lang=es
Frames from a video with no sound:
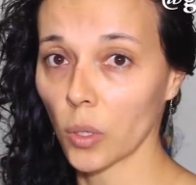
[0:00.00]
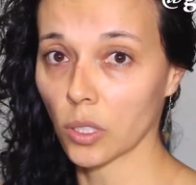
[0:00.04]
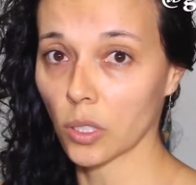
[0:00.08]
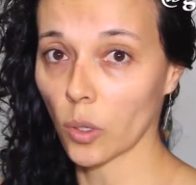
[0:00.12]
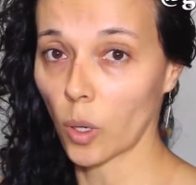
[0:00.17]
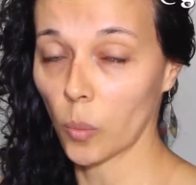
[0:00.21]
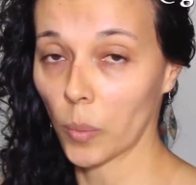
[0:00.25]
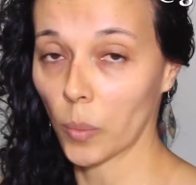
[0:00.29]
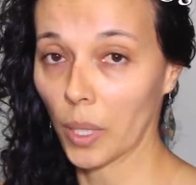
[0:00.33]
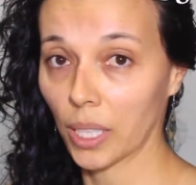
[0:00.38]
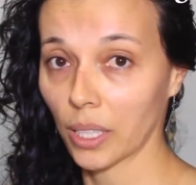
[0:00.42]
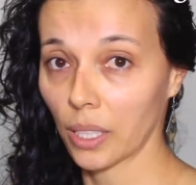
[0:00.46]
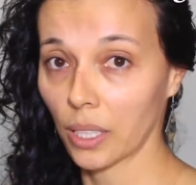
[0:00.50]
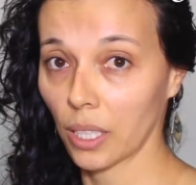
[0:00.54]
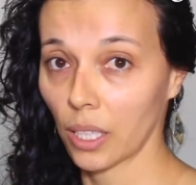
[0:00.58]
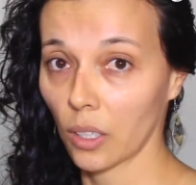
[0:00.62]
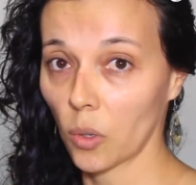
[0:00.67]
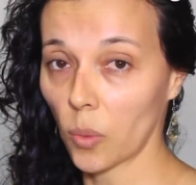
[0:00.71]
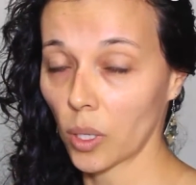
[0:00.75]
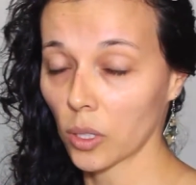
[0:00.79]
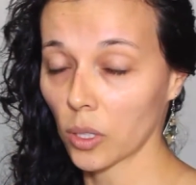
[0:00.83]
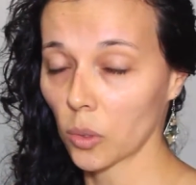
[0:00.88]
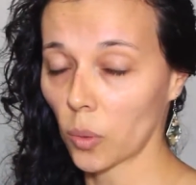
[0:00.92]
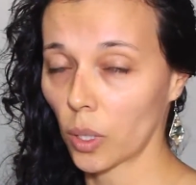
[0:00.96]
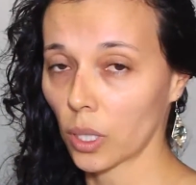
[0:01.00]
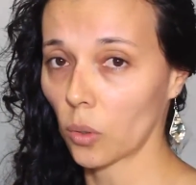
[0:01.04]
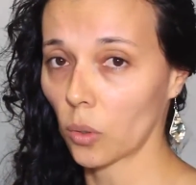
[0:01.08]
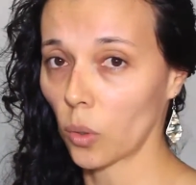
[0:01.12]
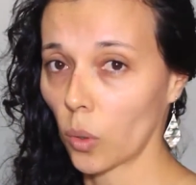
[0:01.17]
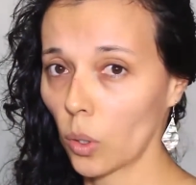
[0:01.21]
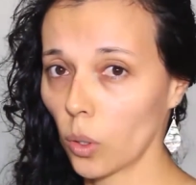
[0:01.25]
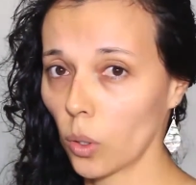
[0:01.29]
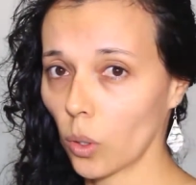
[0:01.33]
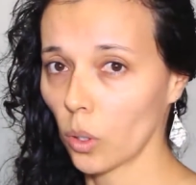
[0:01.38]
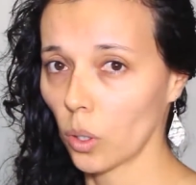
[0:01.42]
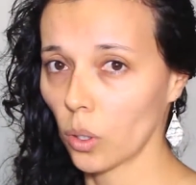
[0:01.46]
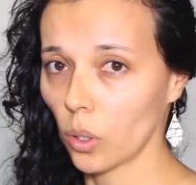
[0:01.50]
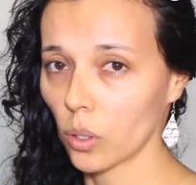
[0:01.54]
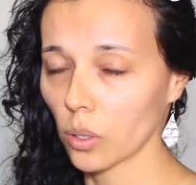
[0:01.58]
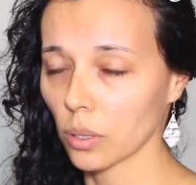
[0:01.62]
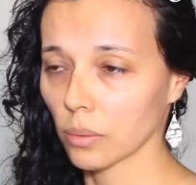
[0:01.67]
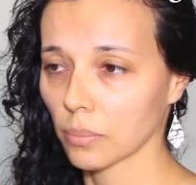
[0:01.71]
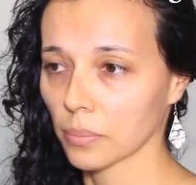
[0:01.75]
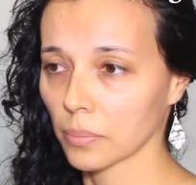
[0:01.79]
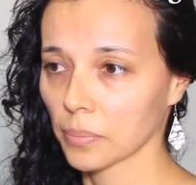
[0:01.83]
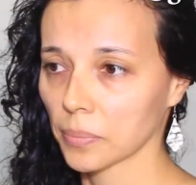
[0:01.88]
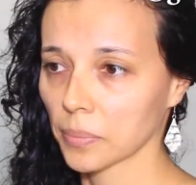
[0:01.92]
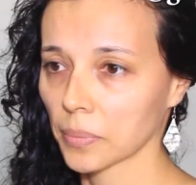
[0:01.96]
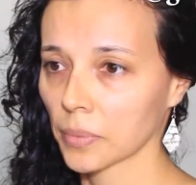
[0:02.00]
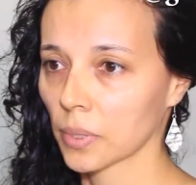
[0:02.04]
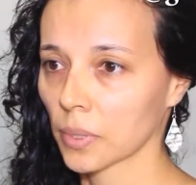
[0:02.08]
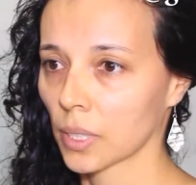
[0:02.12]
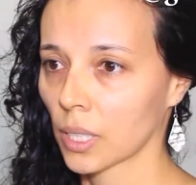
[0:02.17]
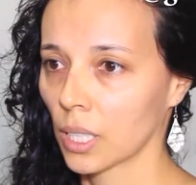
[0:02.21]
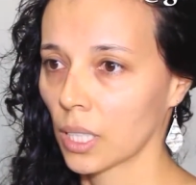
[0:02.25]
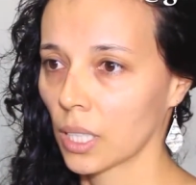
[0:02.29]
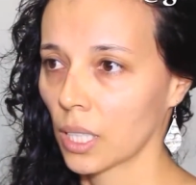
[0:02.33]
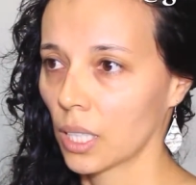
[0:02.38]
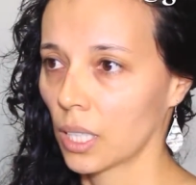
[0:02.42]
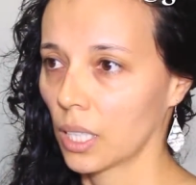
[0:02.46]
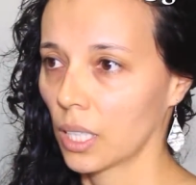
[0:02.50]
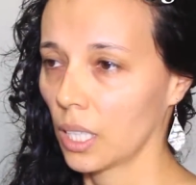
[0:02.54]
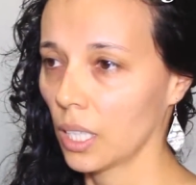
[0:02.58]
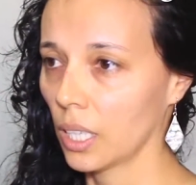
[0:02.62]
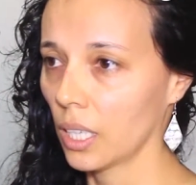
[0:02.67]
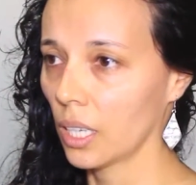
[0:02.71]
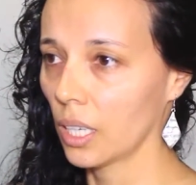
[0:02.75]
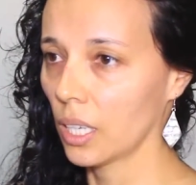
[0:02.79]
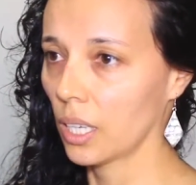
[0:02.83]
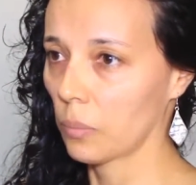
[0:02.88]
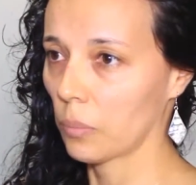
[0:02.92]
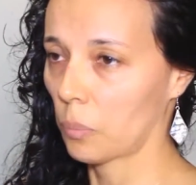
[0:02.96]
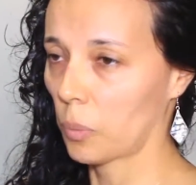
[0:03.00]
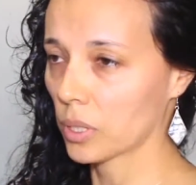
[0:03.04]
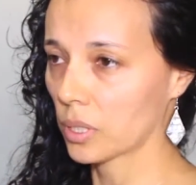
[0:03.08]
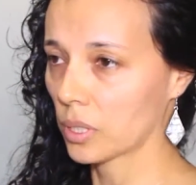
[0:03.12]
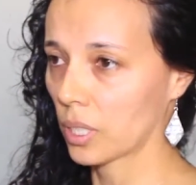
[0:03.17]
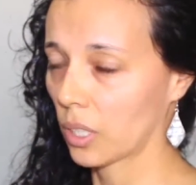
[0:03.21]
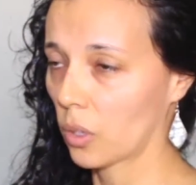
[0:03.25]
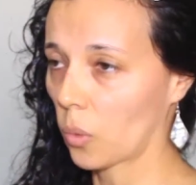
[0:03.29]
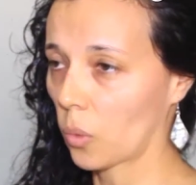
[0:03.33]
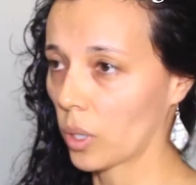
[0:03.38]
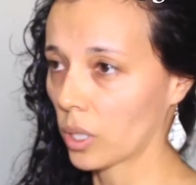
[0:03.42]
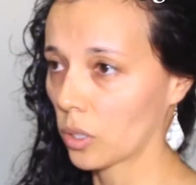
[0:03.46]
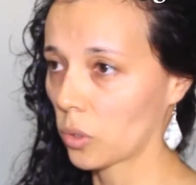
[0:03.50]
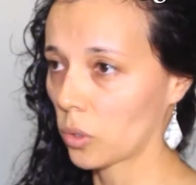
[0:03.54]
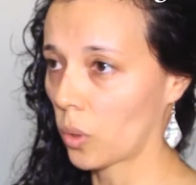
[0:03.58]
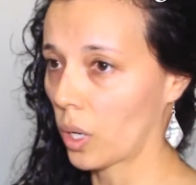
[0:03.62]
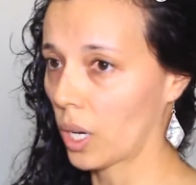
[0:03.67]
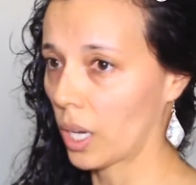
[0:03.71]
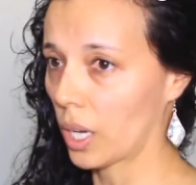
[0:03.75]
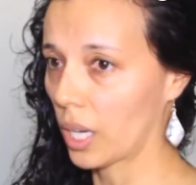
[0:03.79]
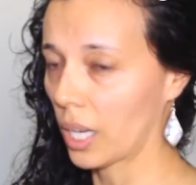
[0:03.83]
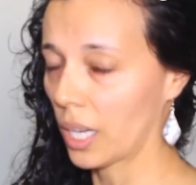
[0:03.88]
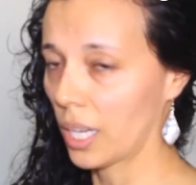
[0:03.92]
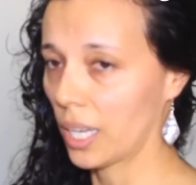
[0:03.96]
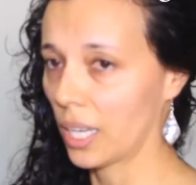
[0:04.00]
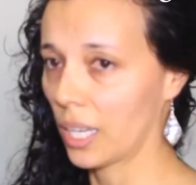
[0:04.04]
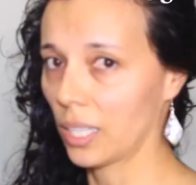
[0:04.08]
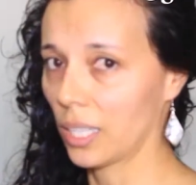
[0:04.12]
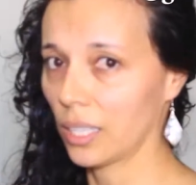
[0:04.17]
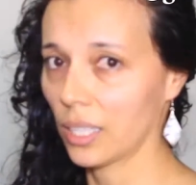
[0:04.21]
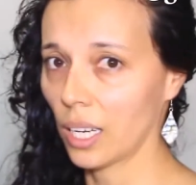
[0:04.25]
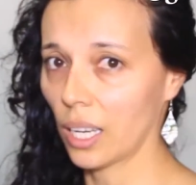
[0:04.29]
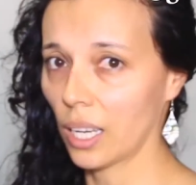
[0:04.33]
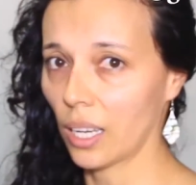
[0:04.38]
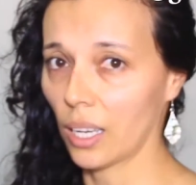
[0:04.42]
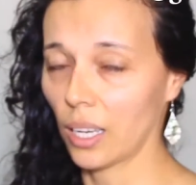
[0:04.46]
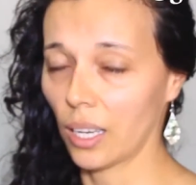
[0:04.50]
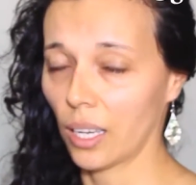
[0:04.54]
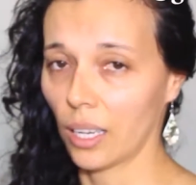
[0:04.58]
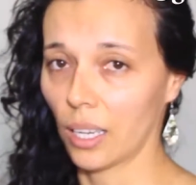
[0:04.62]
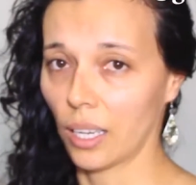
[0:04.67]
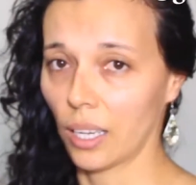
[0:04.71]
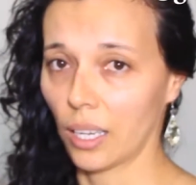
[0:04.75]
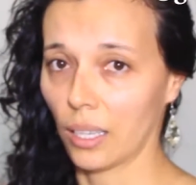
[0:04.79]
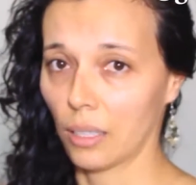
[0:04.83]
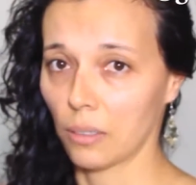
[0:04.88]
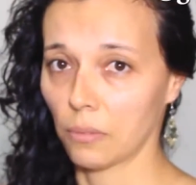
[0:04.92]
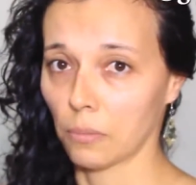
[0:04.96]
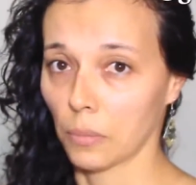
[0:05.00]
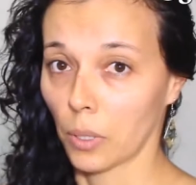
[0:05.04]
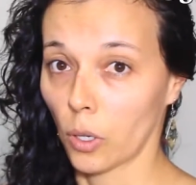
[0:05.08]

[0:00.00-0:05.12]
visualmente en cuanto al color, y pues en cuanto a la